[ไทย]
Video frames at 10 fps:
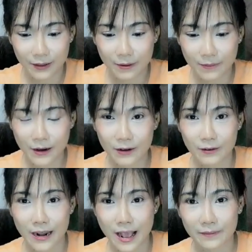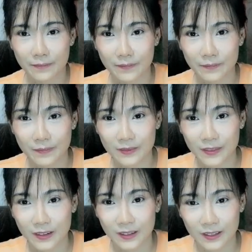เพื่อนๆดูนะ
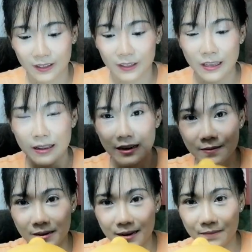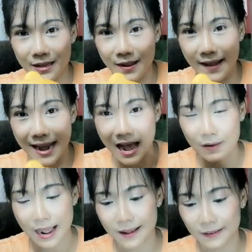เริ่มเริ่มมีรอยราว
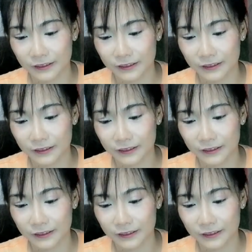ละ